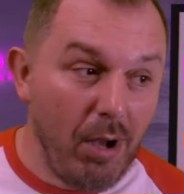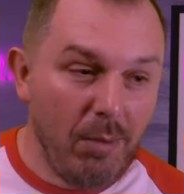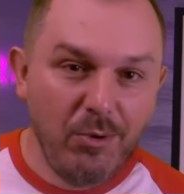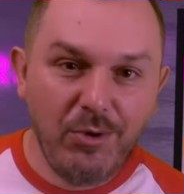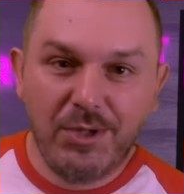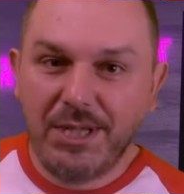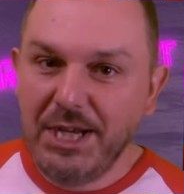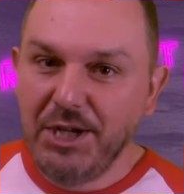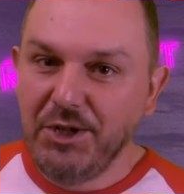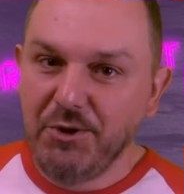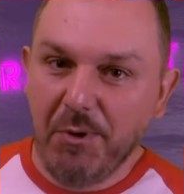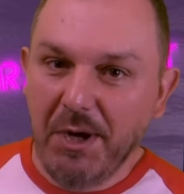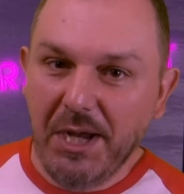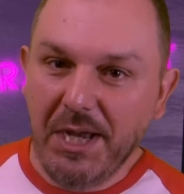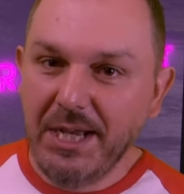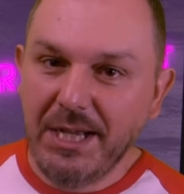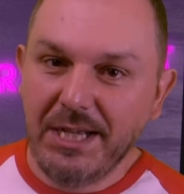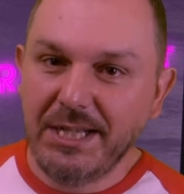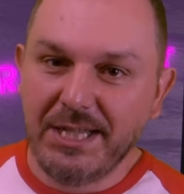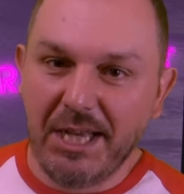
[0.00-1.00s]
un musée de
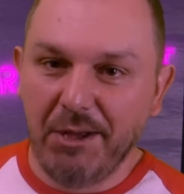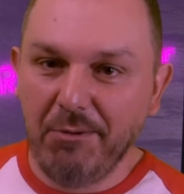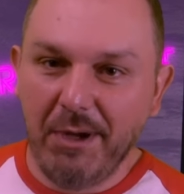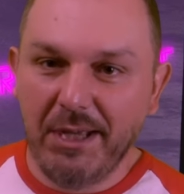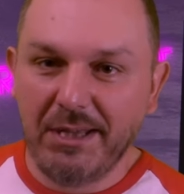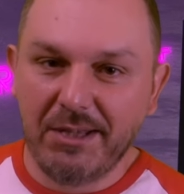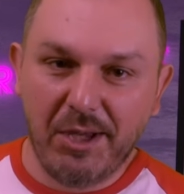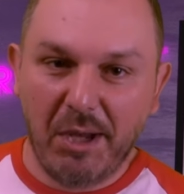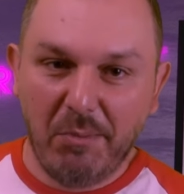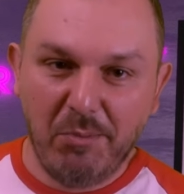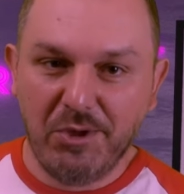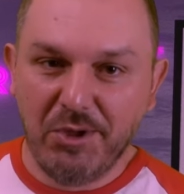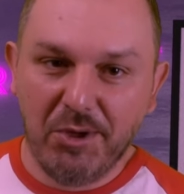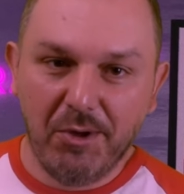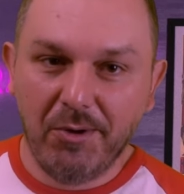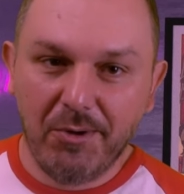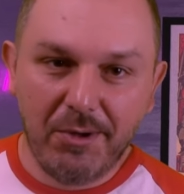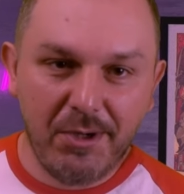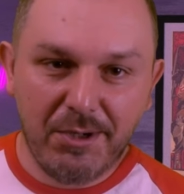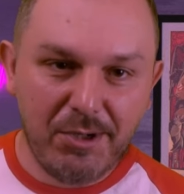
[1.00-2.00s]
jouets, ça doit être
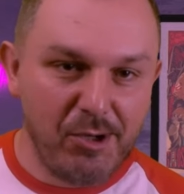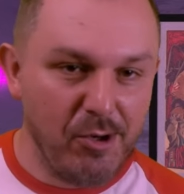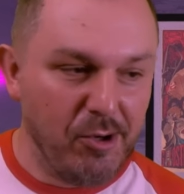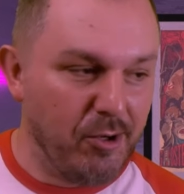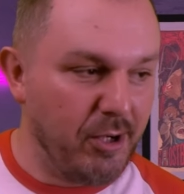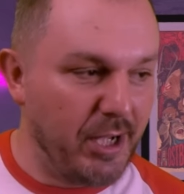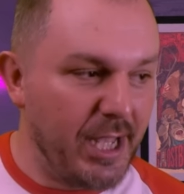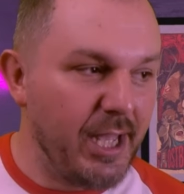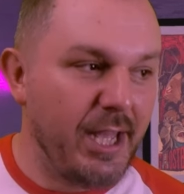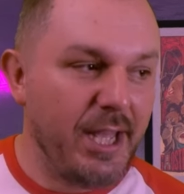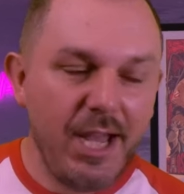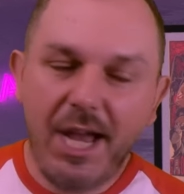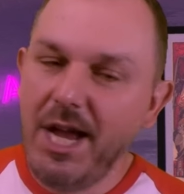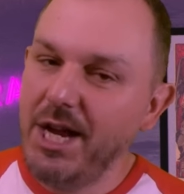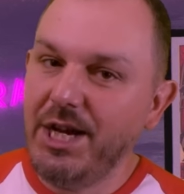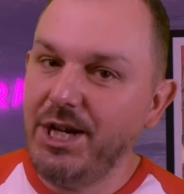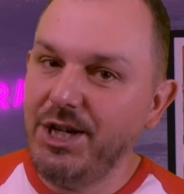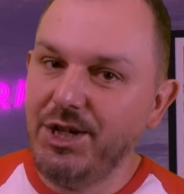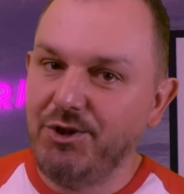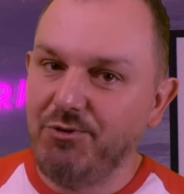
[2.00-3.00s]
amusant,
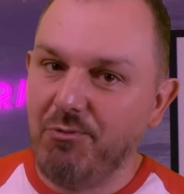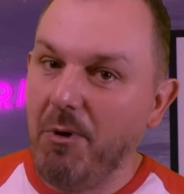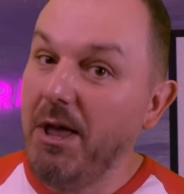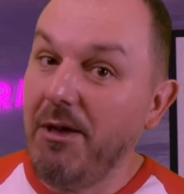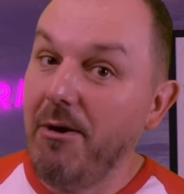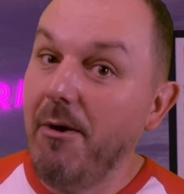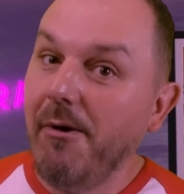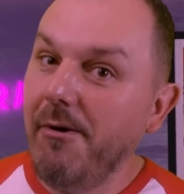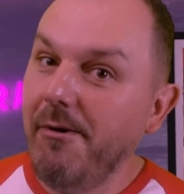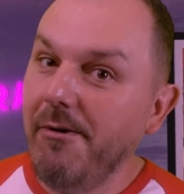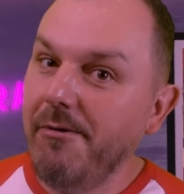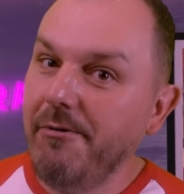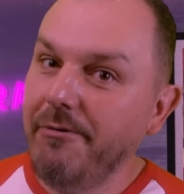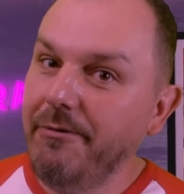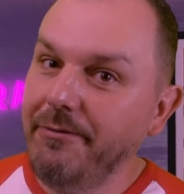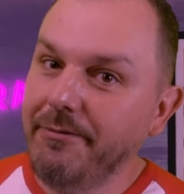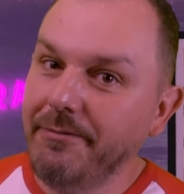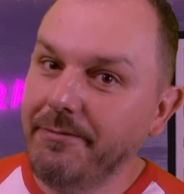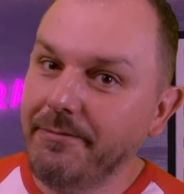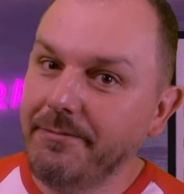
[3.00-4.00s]
coloré et
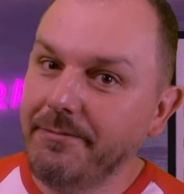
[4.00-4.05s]
joyeux